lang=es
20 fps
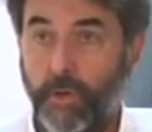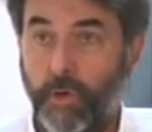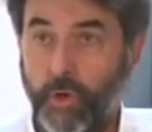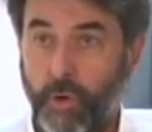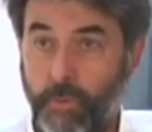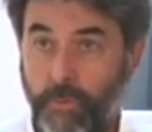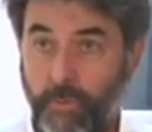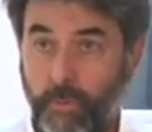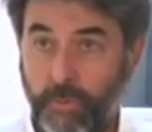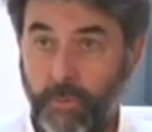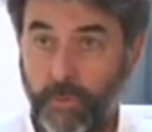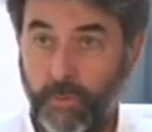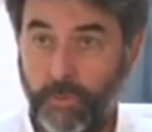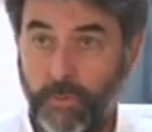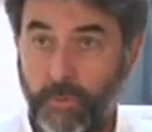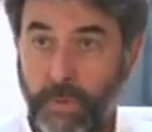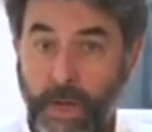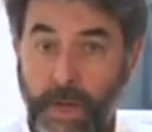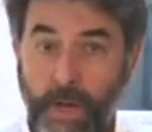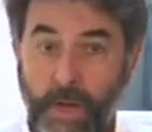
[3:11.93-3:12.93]
con, con,
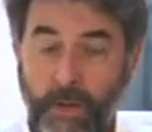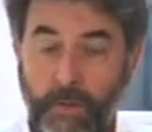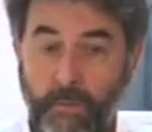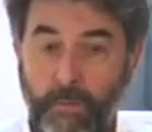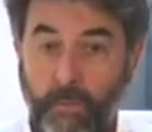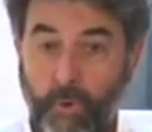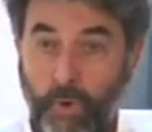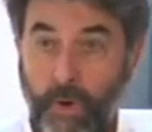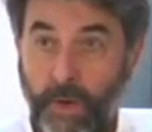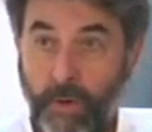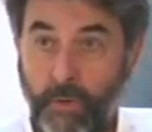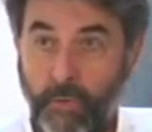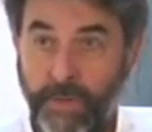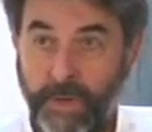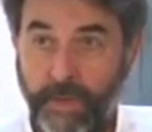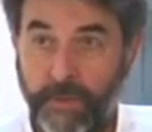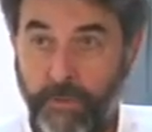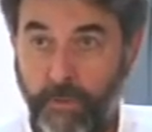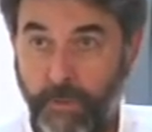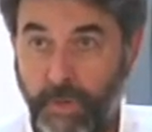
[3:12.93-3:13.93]
una, por la
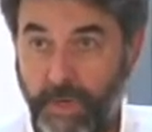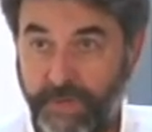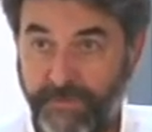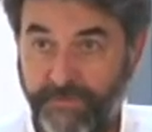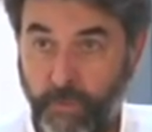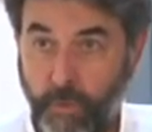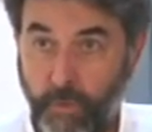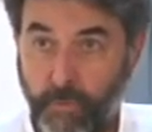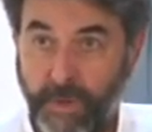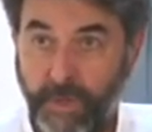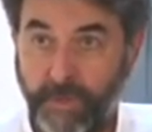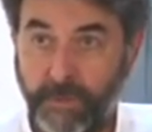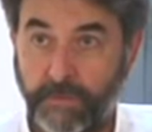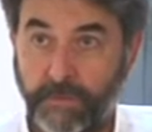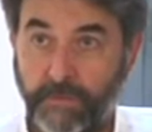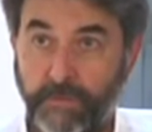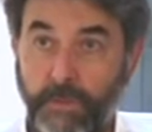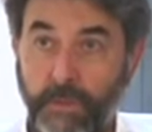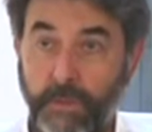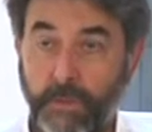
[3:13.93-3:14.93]
iluminación y las formas.
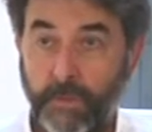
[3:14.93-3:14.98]
¿no?